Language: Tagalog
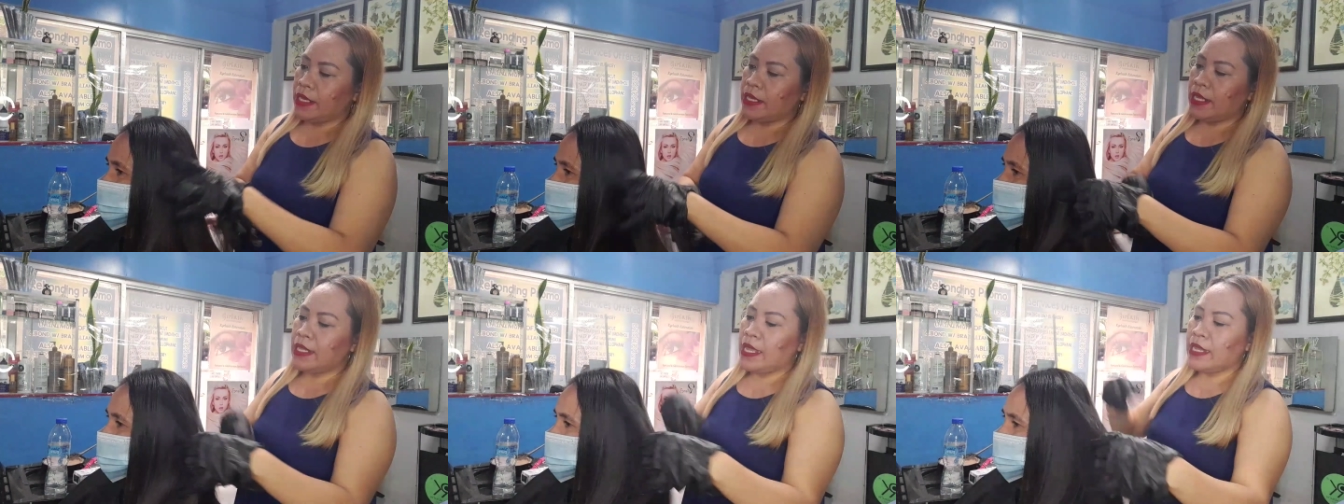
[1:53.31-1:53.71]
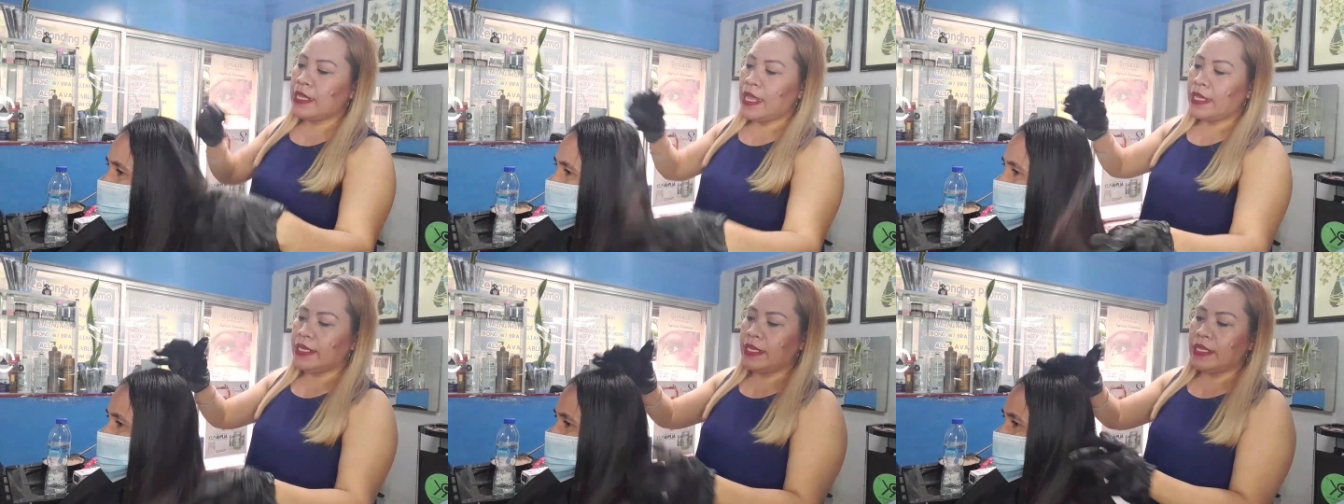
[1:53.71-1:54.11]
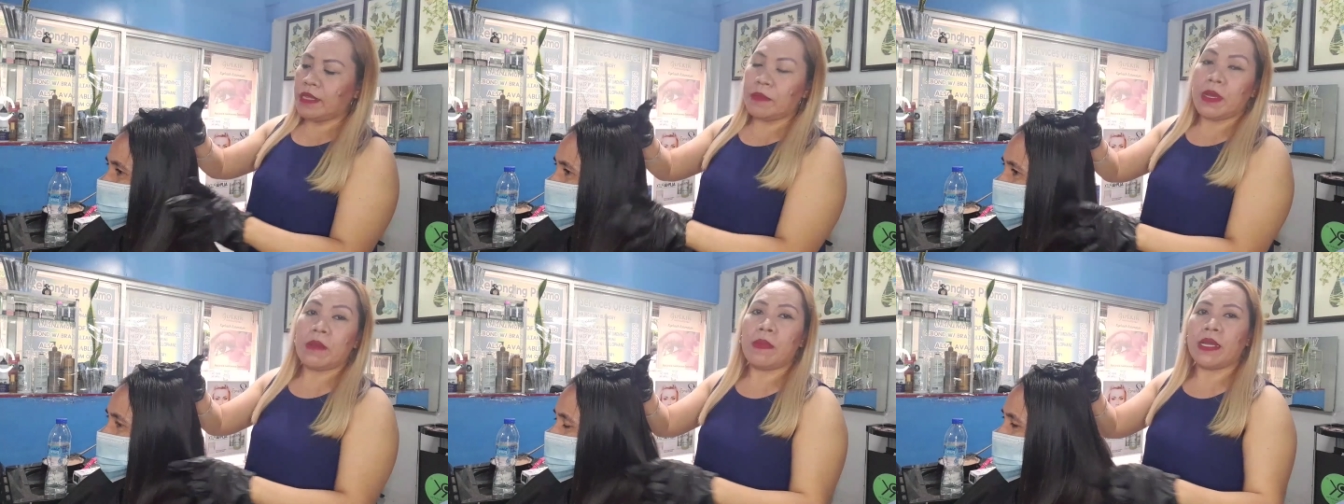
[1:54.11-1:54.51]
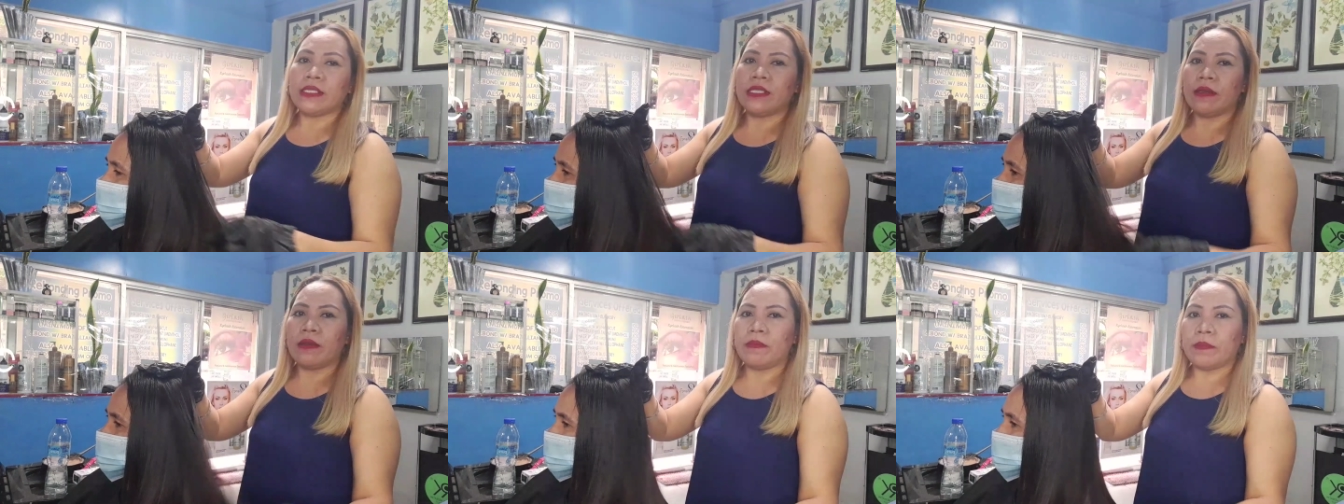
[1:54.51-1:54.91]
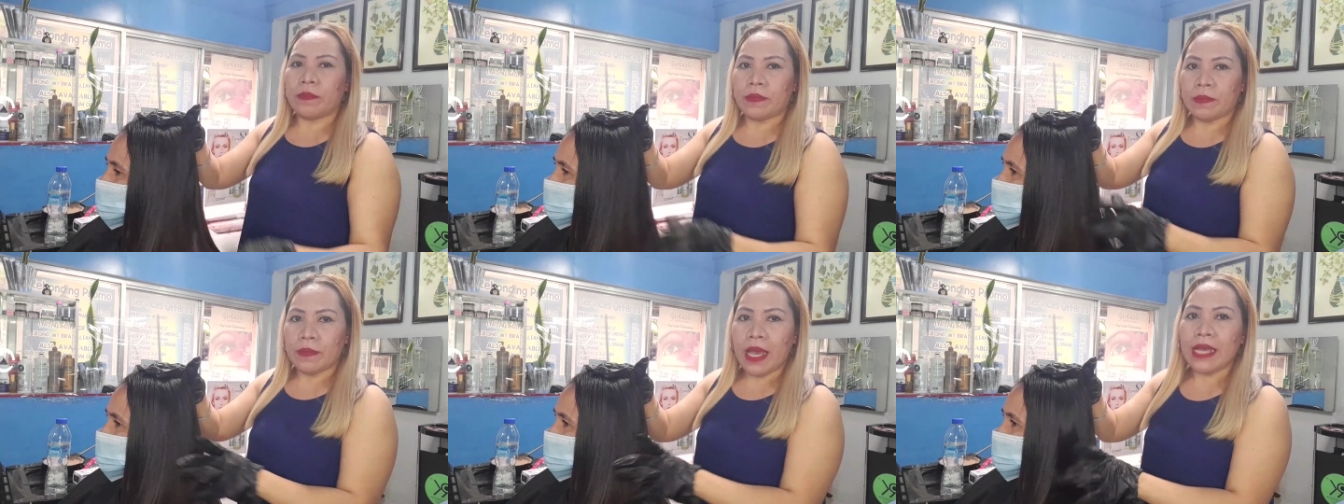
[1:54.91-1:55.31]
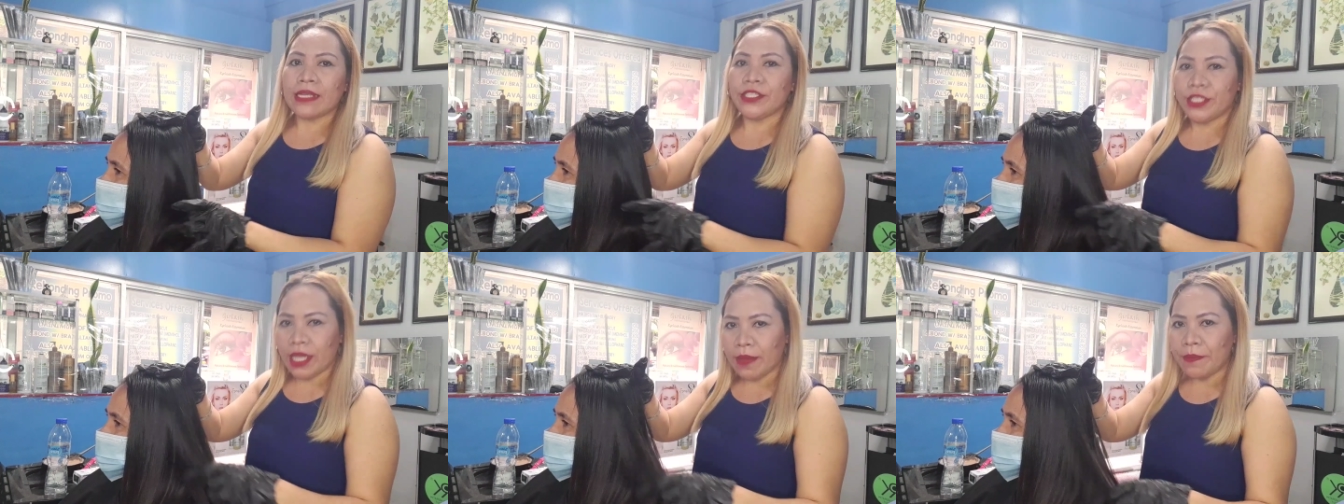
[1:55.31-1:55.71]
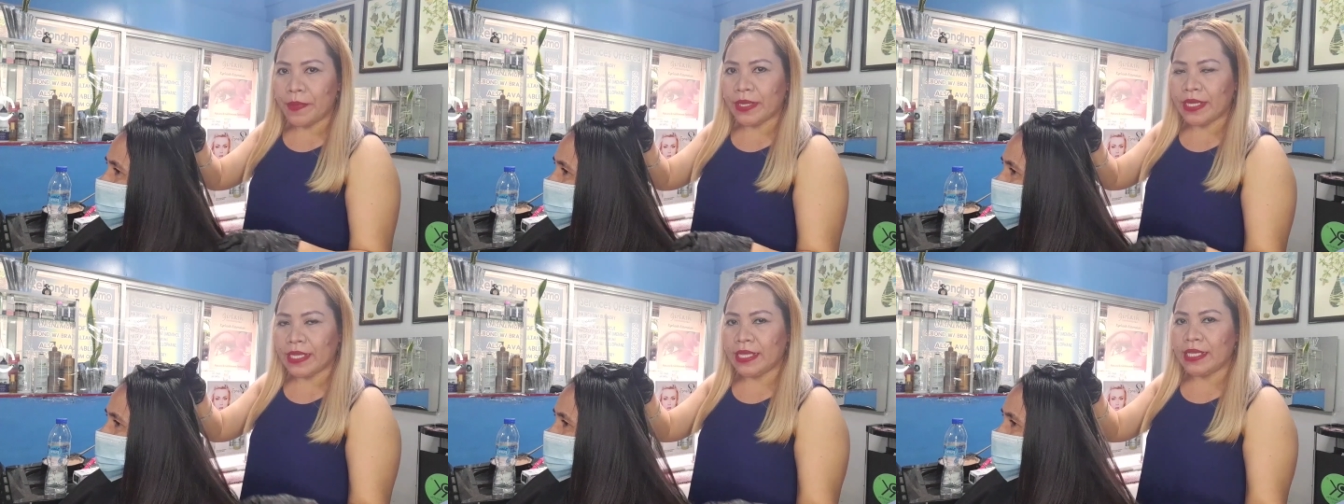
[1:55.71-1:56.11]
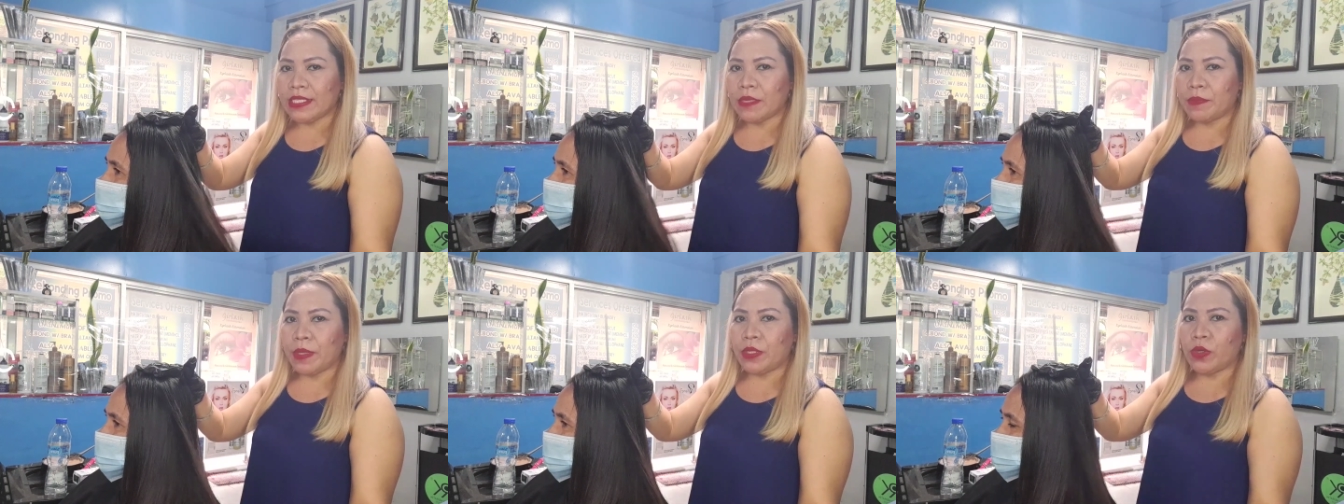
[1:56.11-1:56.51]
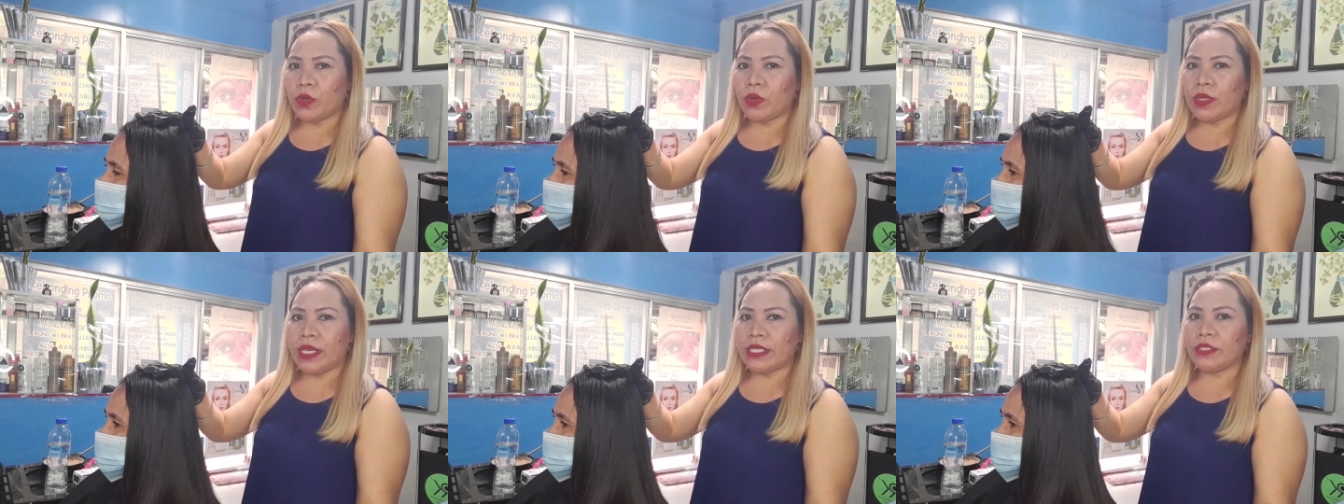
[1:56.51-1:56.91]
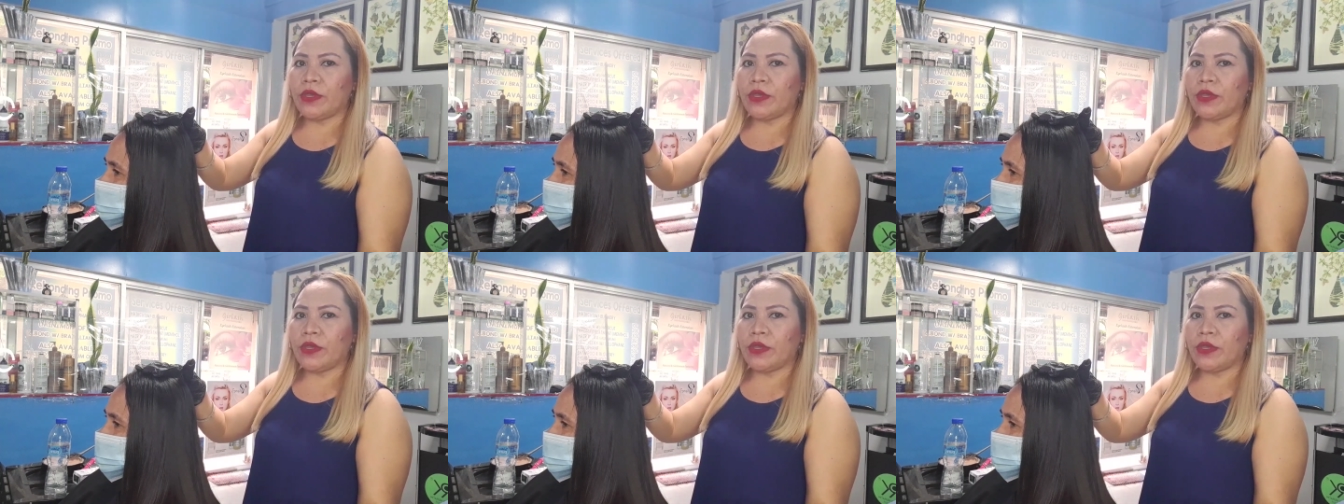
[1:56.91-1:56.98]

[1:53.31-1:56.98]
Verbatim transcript: Yan ang laging nababakjak back job pagdating sa pagkukulay.